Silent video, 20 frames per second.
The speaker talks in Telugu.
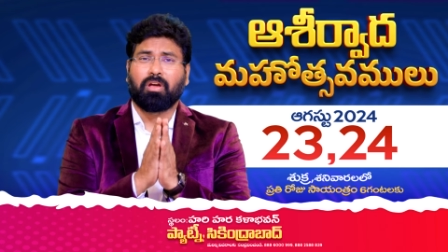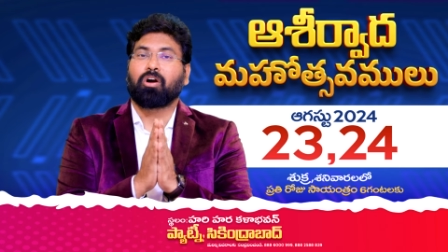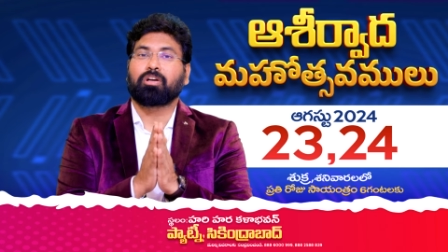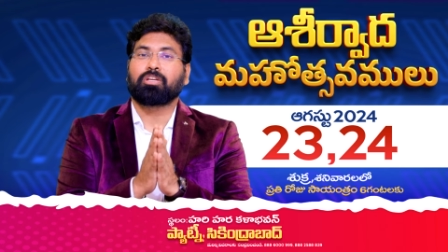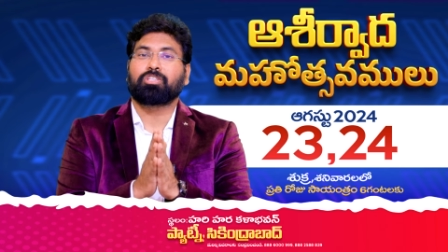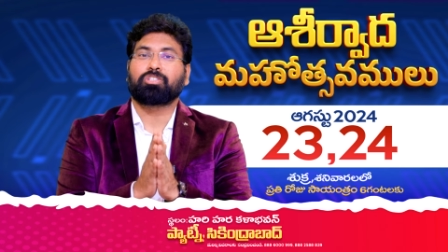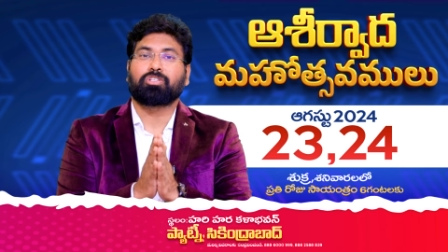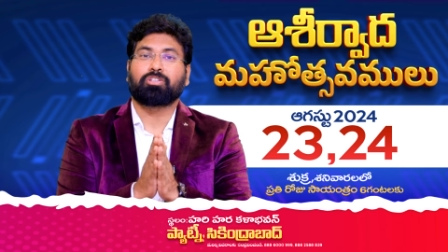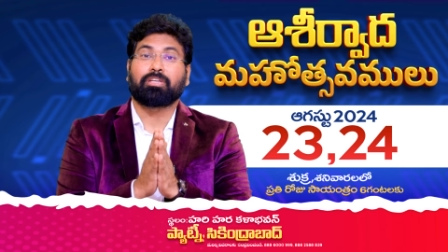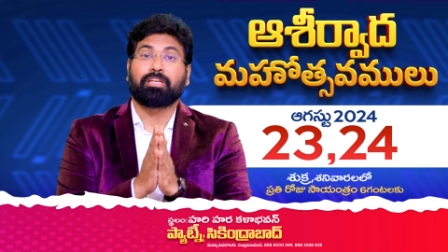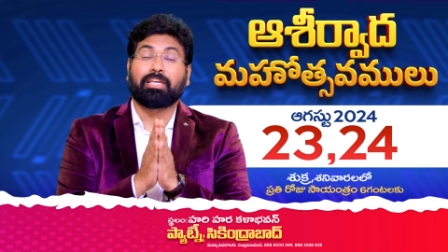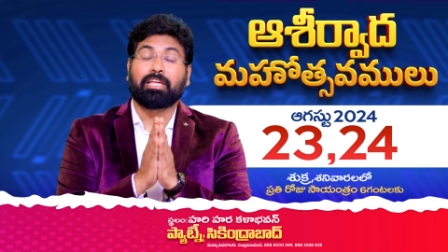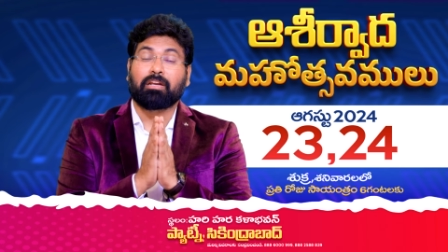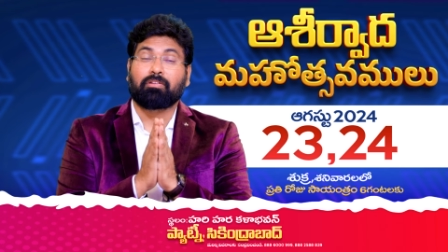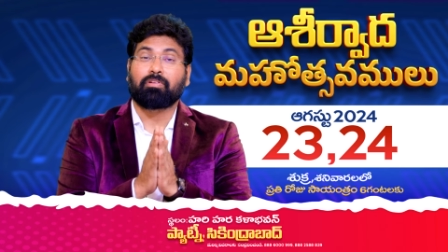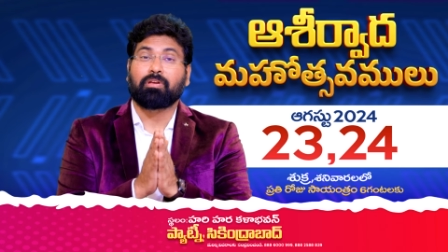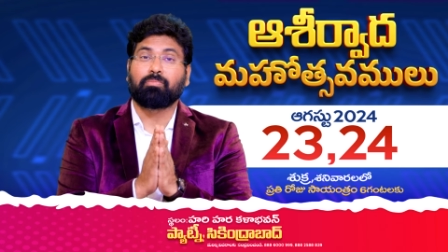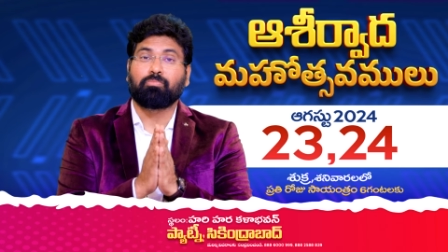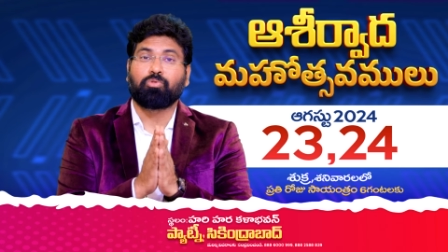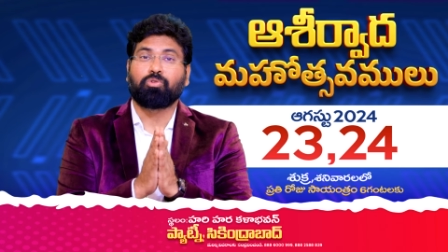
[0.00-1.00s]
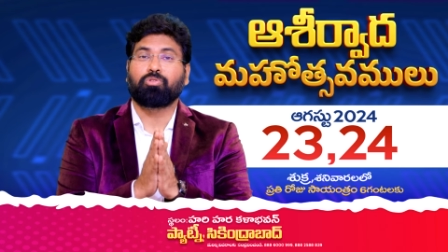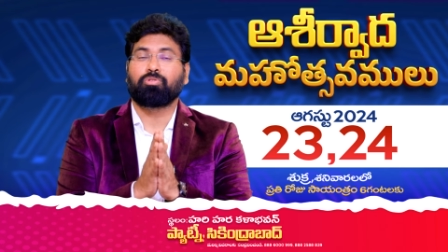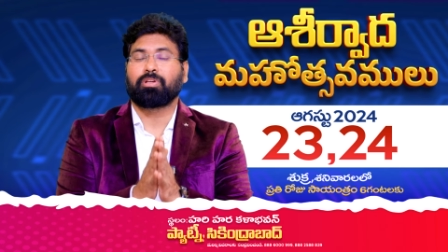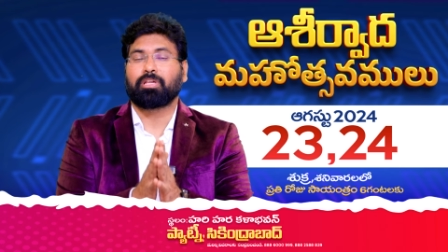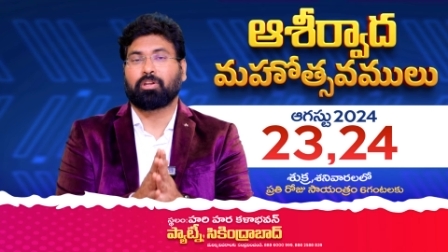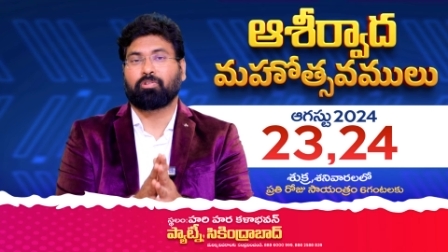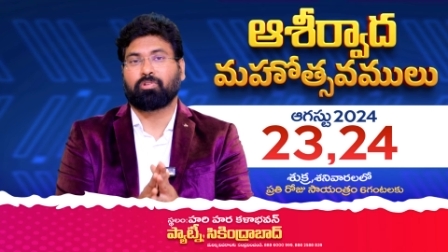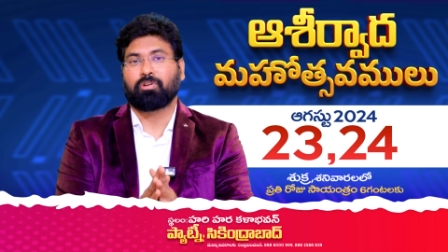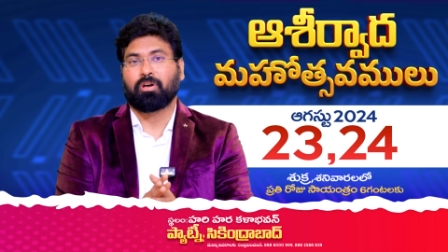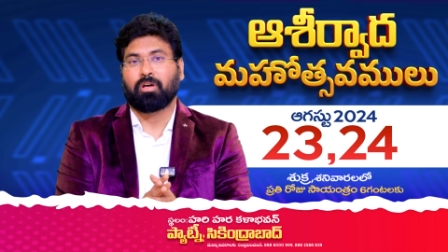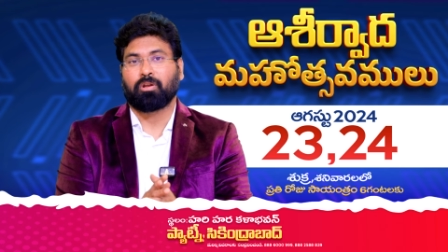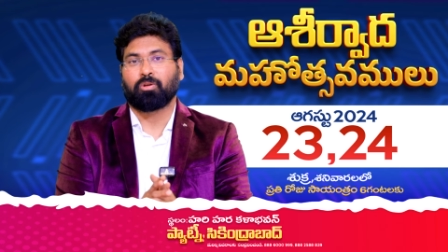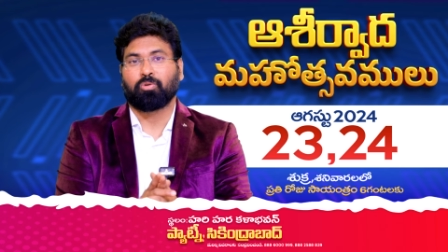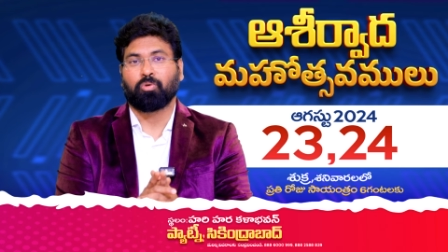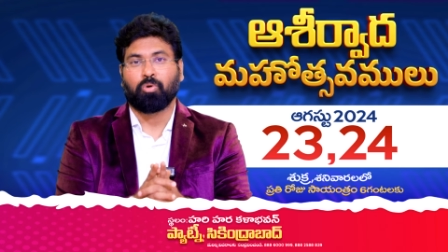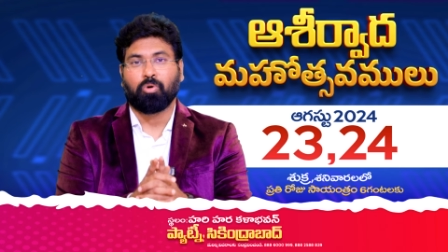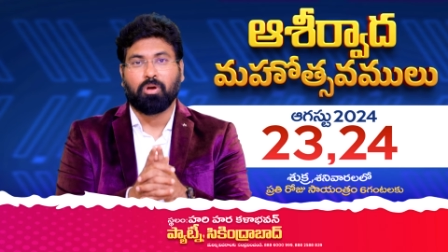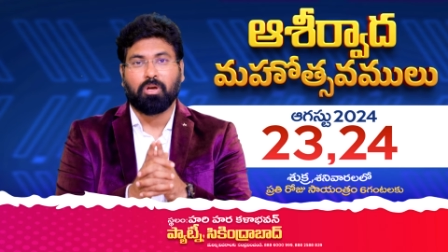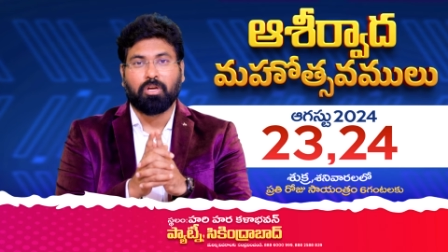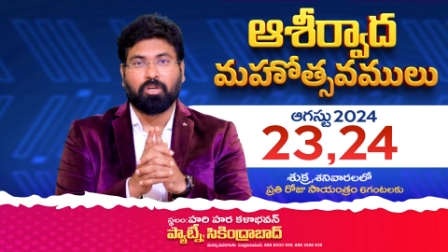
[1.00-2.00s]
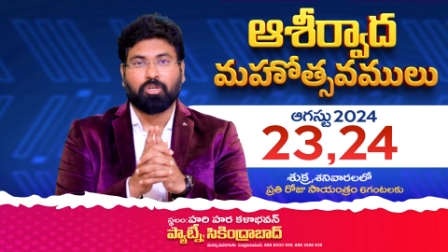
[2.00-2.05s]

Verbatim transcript: ఆగస్టు ఇరవై మూడు ఇరవై నాలుగు